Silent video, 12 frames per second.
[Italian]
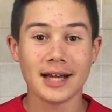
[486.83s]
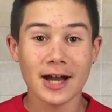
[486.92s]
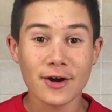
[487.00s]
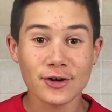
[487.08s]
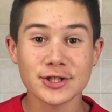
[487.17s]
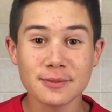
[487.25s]

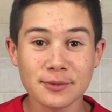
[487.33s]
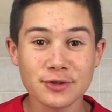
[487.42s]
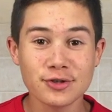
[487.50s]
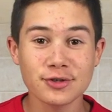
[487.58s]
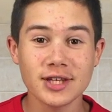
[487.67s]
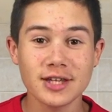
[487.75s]
Cosa
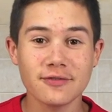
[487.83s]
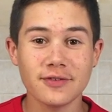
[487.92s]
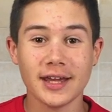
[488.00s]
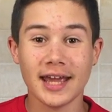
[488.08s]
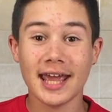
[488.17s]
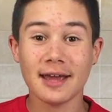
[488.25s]
posso
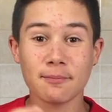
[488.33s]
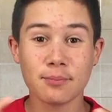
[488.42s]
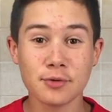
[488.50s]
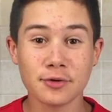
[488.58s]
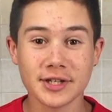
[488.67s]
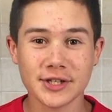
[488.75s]
dirvi? È
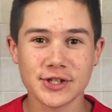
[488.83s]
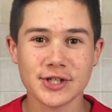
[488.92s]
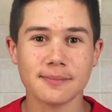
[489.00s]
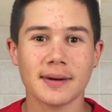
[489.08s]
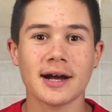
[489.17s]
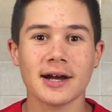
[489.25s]

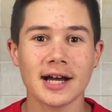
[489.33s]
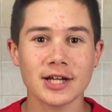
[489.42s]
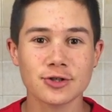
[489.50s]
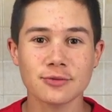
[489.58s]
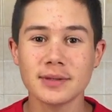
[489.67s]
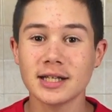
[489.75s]
buonissima,
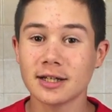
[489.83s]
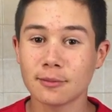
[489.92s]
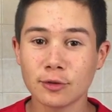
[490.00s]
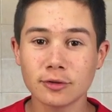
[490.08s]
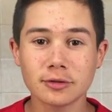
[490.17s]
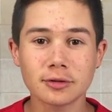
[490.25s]
assomiglia
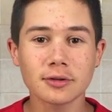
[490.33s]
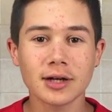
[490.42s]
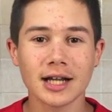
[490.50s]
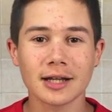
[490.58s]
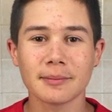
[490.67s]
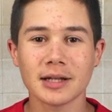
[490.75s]
molto
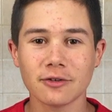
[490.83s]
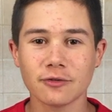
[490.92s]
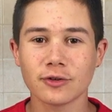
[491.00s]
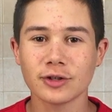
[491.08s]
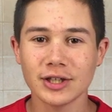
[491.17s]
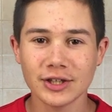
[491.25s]
alla
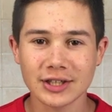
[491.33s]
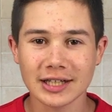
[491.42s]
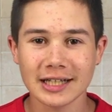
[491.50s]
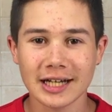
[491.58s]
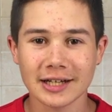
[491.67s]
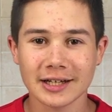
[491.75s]
millefoglia
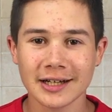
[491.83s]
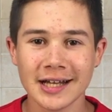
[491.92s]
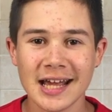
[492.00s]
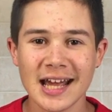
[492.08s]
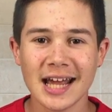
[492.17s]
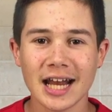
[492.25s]
italiana.
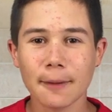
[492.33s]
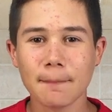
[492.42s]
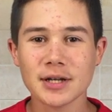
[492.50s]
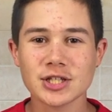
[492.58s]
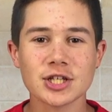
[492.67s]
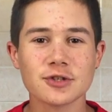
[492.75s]
La
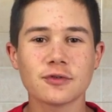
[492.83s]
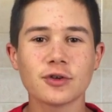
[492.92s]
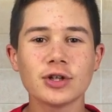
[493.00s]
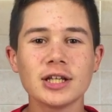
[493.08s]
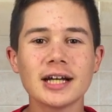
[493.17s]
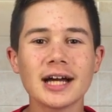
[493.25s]
pasta
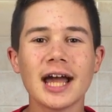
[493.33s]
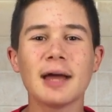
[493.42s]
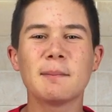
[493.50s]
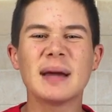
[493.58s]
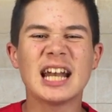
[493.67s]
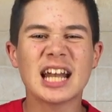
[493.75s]
sfoglia è
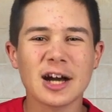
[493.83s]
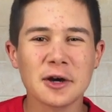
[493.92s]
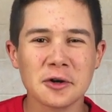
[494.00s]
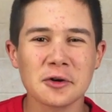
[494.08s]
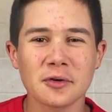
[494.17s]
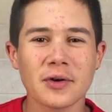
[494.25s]
bella
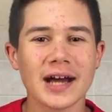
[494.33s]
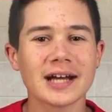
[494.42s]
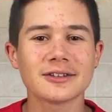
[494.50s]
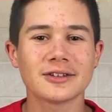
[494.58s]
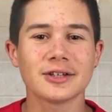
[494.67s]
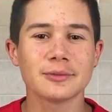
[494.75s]

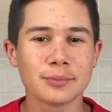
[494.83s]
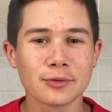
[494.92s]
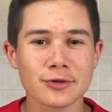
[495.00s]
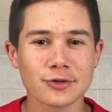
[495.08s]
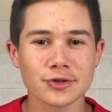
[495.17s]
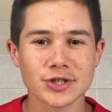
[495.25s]
croccante e
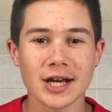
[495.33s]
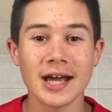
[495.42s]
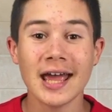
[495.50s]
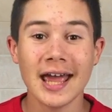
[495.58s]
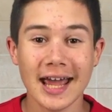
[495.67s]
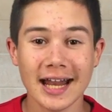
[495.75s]

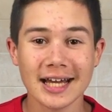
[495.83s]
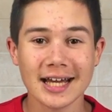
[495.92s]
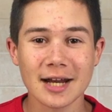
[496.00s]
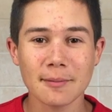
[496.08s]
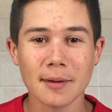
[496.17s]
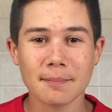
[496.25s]
burrosa e la
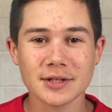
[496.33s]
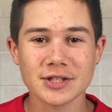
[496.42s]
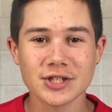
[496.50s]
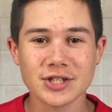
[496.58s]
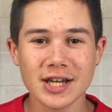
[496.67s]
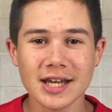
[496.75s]
crema
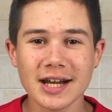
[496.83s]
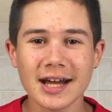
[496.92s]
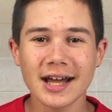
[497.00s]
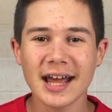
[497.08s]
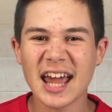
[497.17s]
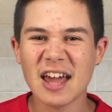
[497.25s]

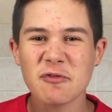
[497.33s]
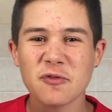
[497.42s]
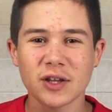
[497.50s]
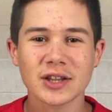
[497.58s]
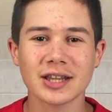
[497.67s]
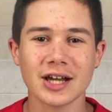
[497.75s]
pasticcera è
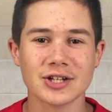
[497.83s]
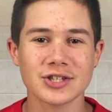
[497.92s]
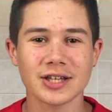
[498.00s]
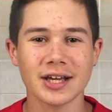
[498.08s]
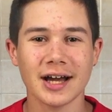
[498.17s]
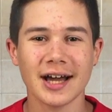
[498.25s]

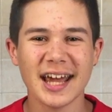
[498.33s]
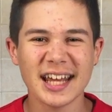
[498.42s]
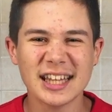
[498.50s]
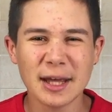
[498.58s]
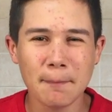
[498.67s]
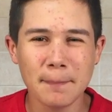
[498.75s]
fantastica
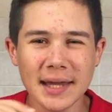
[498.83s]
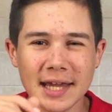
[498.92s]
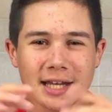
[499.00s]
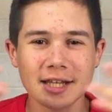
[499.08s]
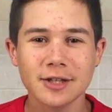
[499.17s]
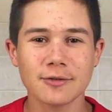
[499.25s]
ed è
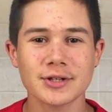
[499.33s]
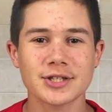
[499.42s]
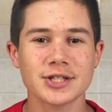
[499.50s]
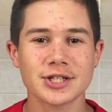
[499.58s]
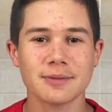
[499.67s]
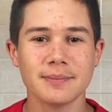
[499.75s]
piena di
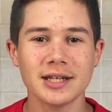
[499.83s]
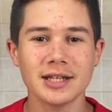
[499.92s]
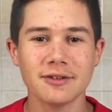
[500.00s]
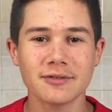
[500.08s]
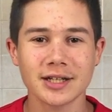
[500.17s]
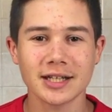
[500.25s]
questi semini
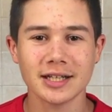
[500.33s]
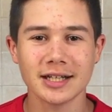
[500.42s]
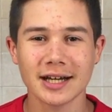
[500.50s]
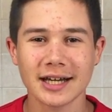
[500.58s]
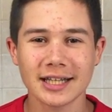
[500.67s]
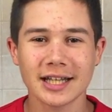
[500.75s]
di
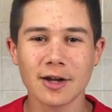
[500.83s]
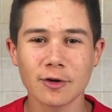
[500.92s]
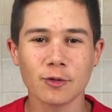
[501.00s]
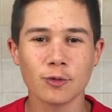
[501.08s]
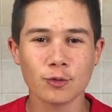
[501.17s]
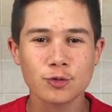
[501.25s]
vaniglia che
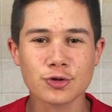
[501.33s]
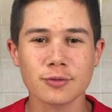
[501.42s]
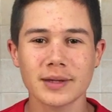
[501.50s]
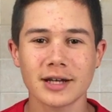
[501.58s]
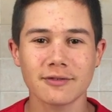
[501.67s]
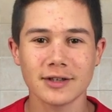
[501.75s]
danno un gusto
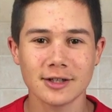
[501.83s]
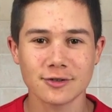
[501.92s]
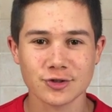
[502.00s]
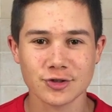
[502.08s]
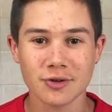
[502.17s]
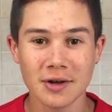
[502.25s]

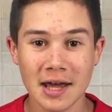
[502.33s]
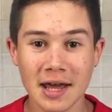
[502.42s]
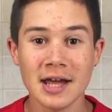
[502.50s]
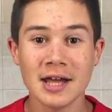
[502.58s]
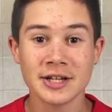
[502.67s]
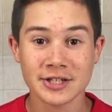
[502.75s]
meraviglioso.
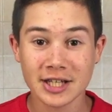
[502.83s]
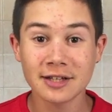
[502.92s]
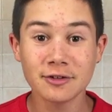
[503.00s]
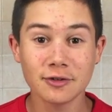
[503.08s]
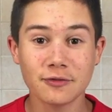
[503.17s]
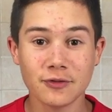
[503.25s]

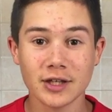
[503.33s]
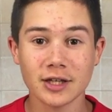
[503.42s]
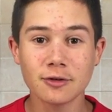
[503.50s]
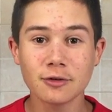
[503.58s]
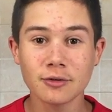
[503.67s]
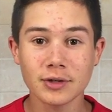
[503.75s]
Stando in
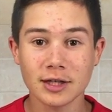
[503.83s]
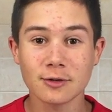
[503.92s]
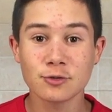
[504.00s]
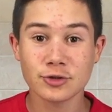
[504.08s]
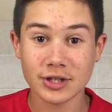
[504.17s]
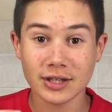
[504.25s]
frigo, i
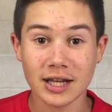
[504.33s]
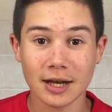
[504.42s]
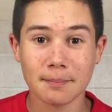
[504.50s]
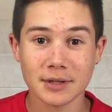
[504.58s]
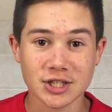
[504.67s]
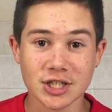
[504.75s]
gusti della
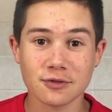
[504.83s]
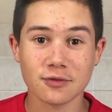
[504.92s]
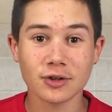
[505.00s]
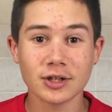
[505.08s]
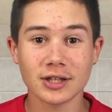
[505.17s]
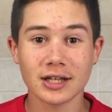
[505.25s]
pasta
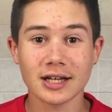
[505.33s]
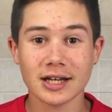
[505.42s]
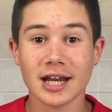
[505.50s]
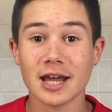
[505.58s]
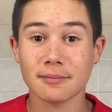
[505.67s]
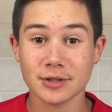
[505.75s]
sfoglia e della
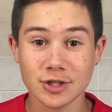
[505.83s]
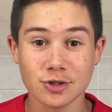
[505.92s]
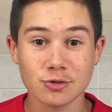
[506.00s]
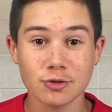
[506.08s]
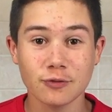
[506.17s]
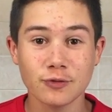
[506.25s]
crema si
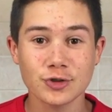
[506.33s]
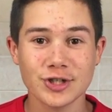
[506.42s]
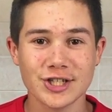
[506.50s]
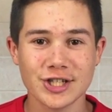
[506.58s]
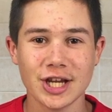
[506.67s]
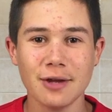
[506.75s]
sono fusi
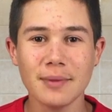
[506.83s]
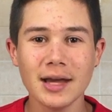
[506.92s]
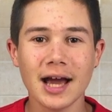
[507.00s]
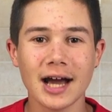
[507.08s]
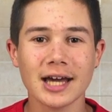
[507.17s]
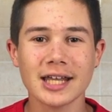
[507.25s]

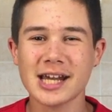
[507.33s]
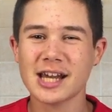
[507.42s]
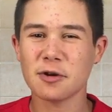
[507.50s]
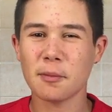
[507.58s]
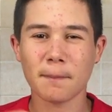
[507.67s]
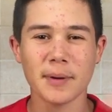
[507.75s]
insieme a
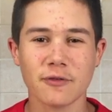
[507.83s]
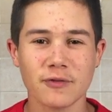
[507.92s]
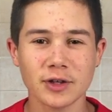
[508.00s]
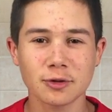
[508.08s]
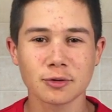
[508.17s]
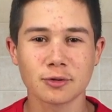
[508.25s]
creare un
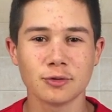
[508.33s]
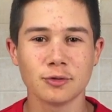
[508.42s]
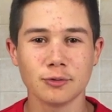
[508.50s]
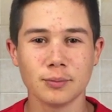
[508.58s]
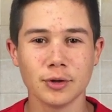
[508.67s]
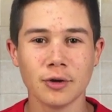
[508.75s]
perfetto
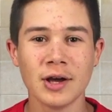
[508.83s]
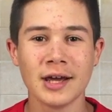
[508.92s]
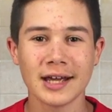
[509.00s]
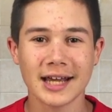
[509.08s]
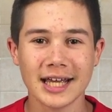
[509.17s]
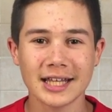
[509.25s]
connubio,
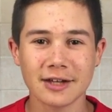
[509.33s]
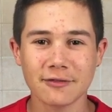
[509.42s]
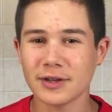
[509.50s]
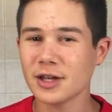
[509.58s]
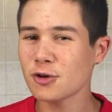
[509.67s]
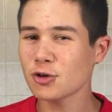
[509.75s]
che è
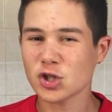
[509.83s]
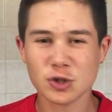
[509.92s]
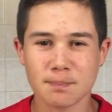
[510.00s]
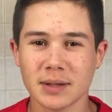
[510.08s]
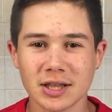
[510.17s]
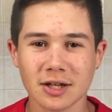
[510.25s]
davvero
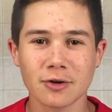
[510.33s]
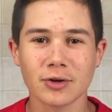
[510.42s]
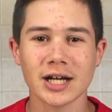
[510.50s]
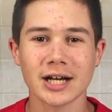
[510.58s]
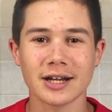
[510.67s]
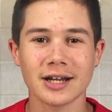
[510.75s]

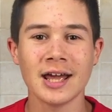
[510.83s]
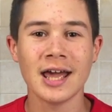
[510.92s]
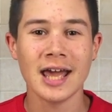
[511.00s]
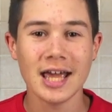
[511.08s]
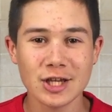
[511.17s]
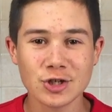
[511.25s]
spettacolare.
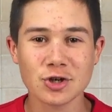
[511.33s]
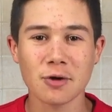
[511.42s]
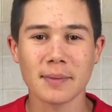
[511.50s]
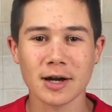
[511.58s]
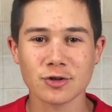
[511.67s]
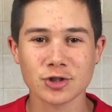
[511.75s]

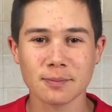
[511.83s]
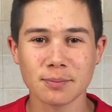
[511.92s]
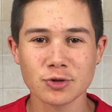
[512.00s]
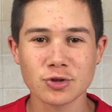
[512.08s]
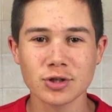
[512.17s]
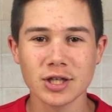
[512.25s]
Insomma, cosa
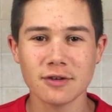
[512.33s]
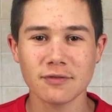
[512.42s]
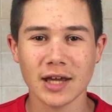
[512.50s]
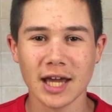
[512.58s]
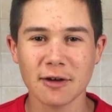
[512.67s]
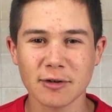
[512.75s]
posso
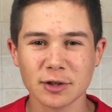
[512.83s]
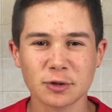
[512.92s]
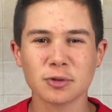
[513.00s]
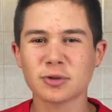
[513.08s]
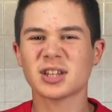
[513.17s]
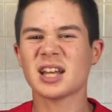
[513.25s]
dirvi? È una
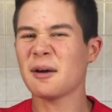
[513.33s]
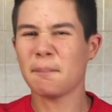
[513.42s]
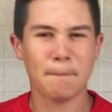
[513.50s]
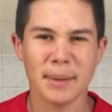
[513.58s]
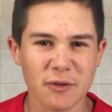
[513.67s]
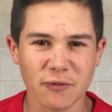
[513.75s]
torta
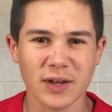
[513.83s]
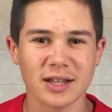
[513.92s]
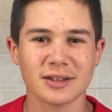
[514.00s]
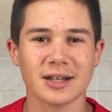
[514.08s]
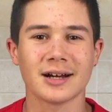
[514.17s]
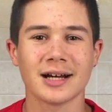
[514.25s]

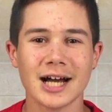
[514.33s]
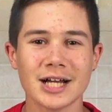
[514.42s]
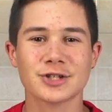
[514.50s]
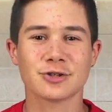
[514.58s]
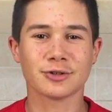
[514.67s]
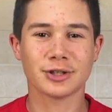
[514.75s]
perfetta,
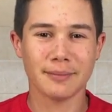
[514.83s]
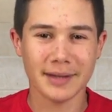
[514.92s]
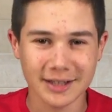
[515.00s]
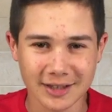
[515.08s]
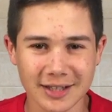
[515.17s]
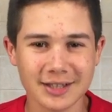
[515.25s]

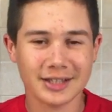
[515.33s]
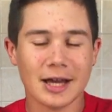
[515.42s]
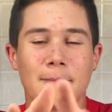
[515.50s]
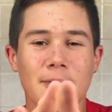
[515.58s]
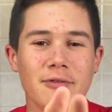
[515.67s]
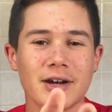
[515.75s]
assolutamente da
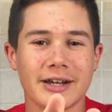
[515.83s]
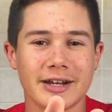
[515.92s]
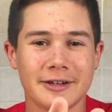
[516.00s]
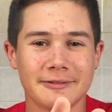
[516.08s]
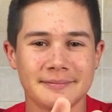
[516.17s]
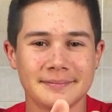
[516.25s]

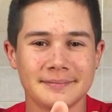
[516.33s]
provare!